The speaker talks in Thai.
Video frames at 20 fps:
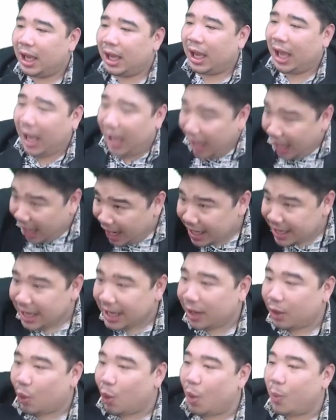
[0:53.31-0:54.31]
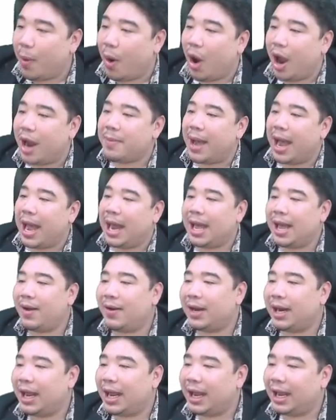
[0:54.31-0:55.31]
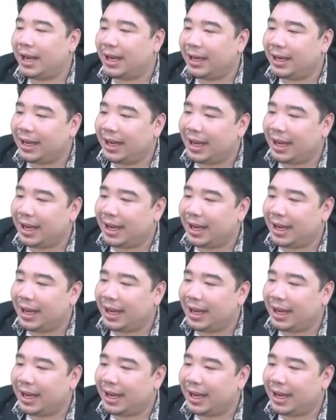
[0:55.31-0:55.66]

เออนี่ครูพลอยมาแล้วนะเอ